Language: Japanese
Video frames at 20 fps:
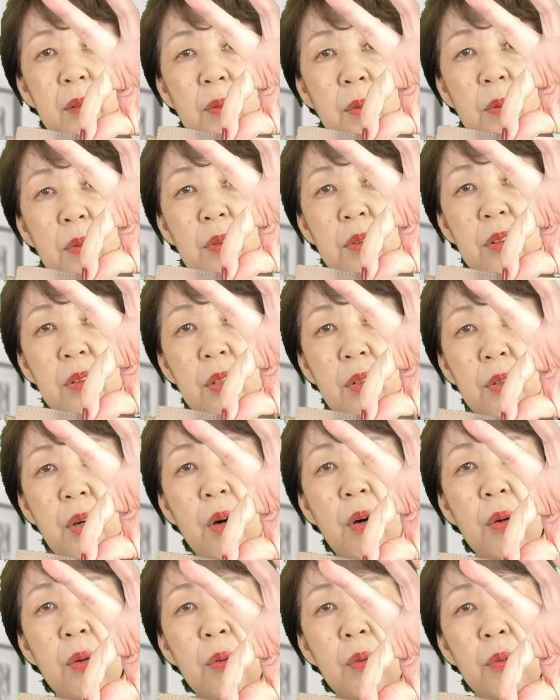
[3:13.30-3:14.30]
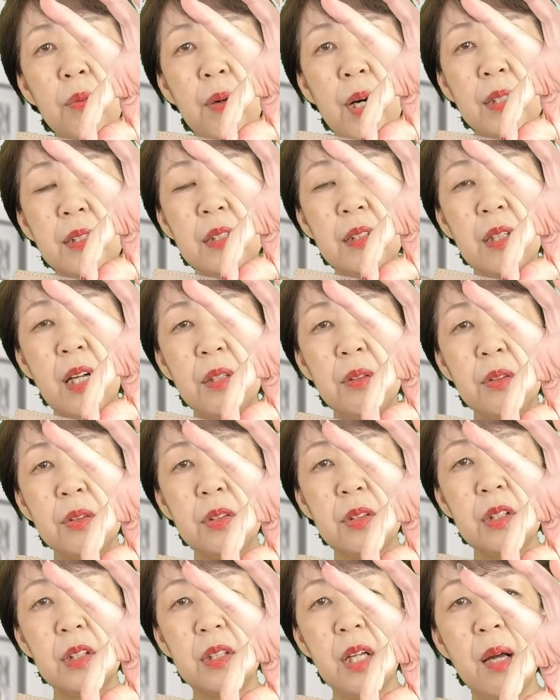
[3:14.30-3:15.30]
ゴールドのファスナーの
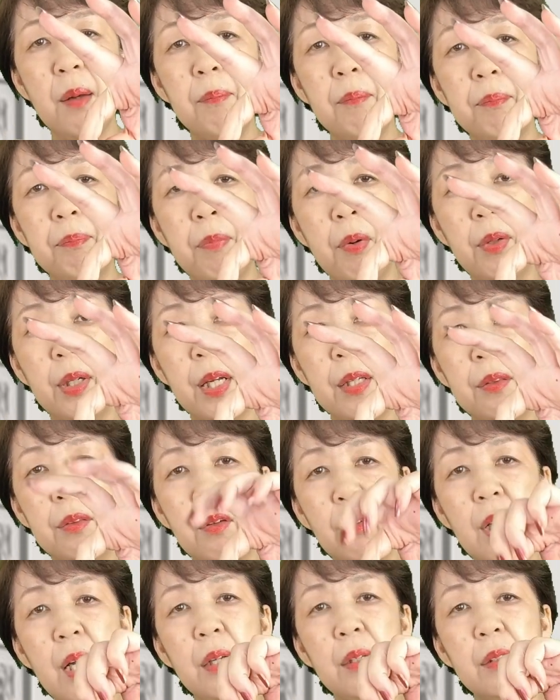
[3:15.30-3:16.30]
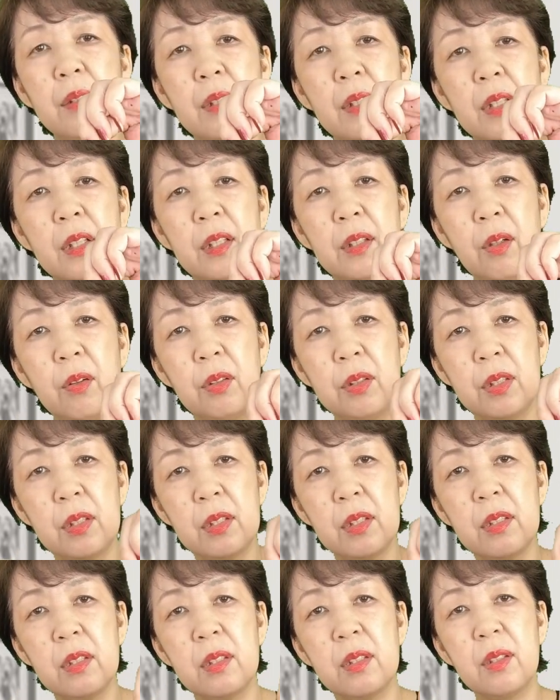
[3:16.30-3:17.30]
ついたポケットが1
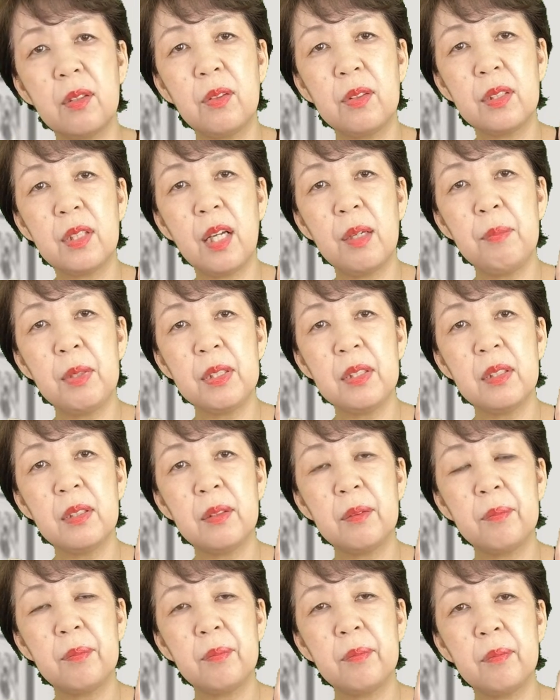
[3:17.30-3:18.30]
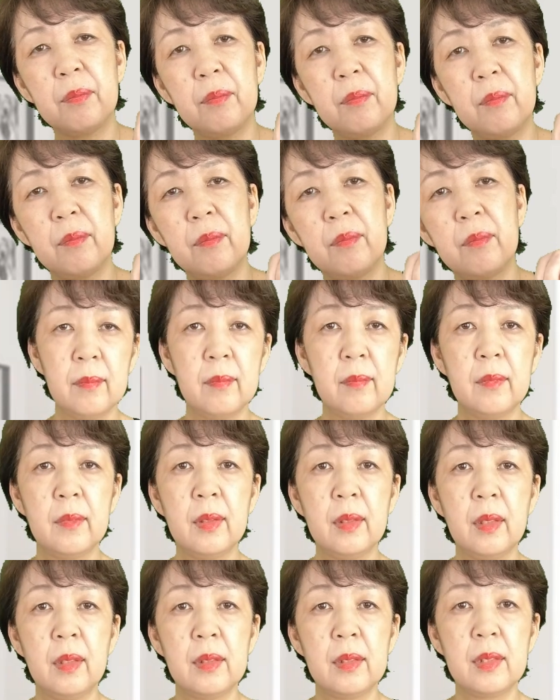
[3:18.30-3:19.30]
つございます
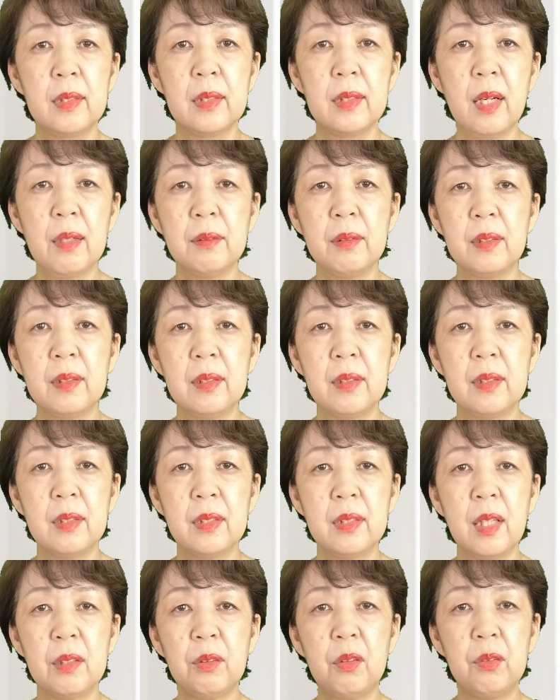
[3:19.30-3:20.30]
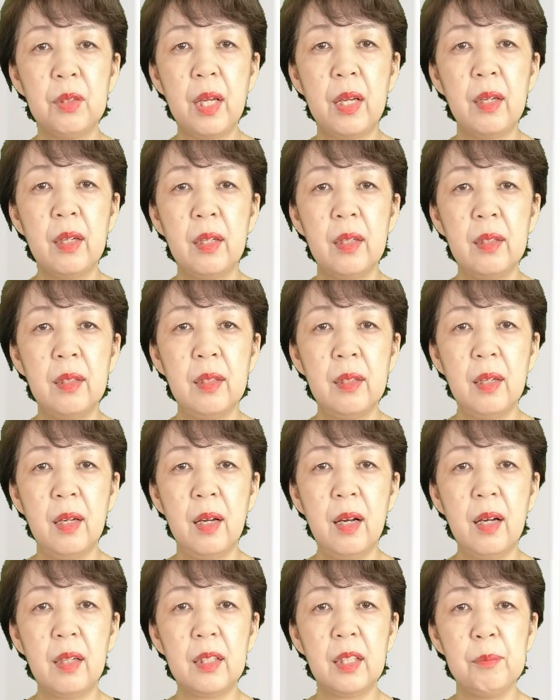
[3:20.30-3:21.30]
さっさっとね
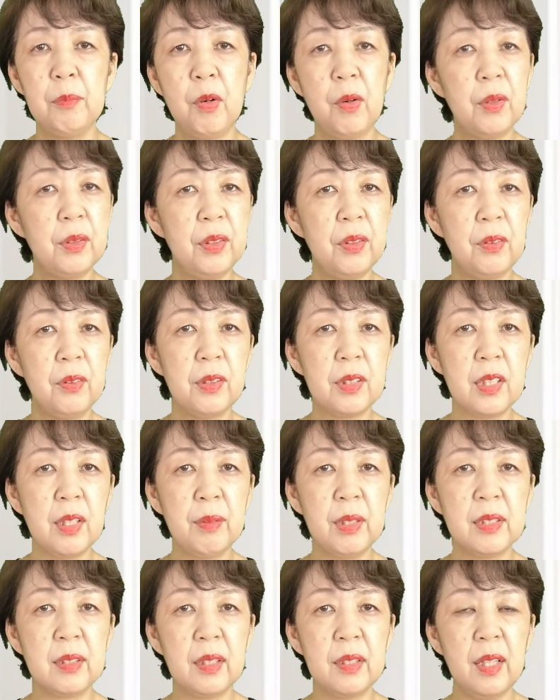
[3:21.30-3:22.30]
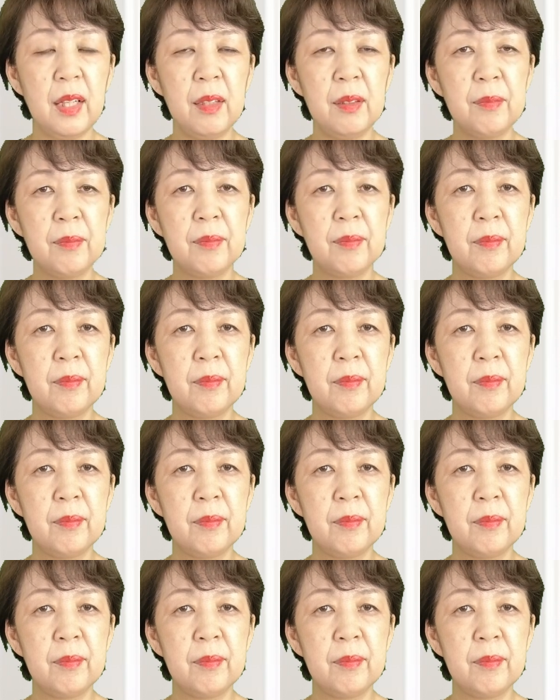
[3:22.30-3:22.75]
空きもようございますわね